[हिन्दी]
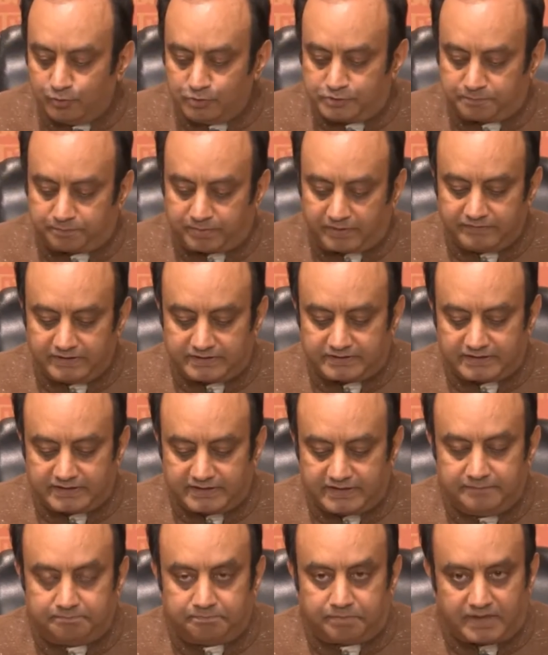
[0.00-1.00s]
उस प्रवृत्ति
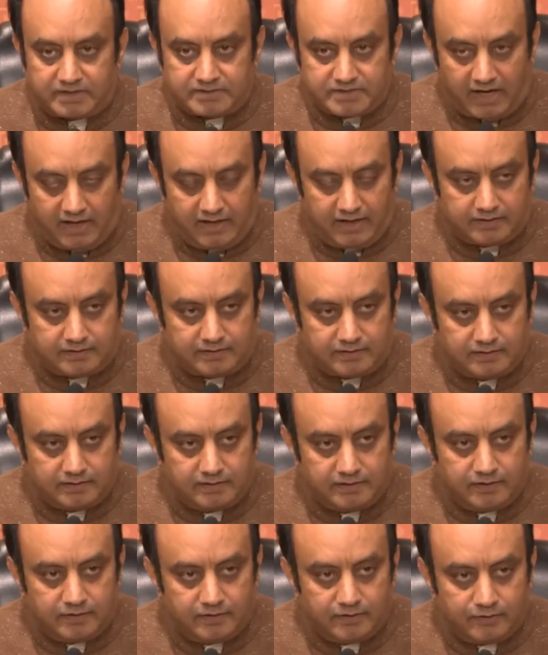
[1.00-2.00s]
की परचायक
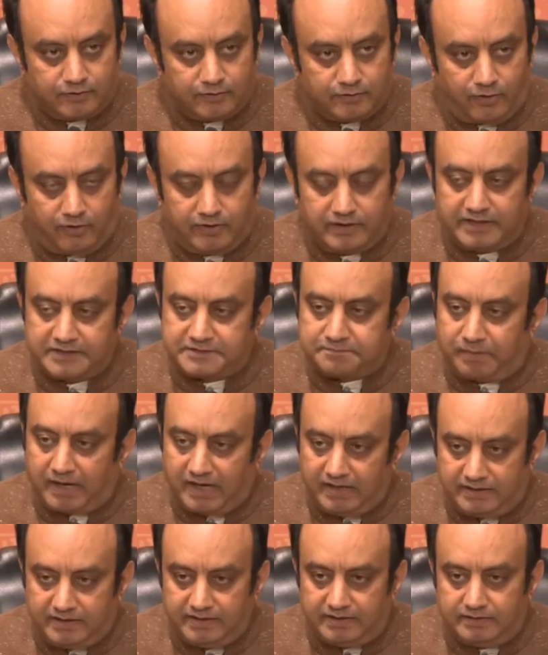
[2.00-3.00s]
कांग्रेस
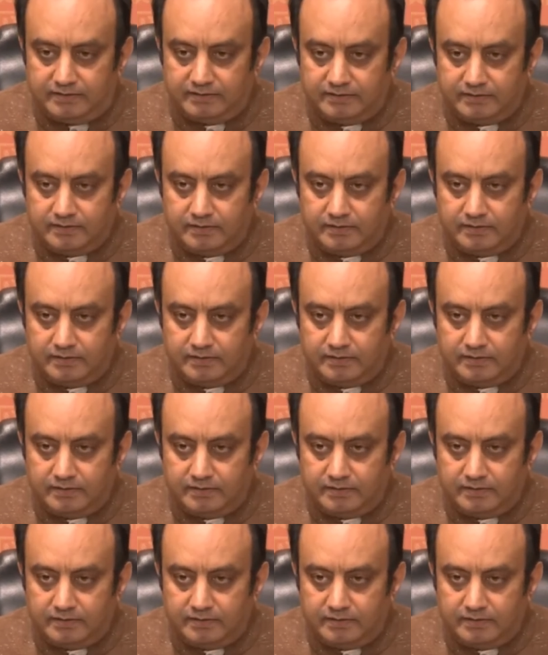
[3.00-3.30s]
पार्टी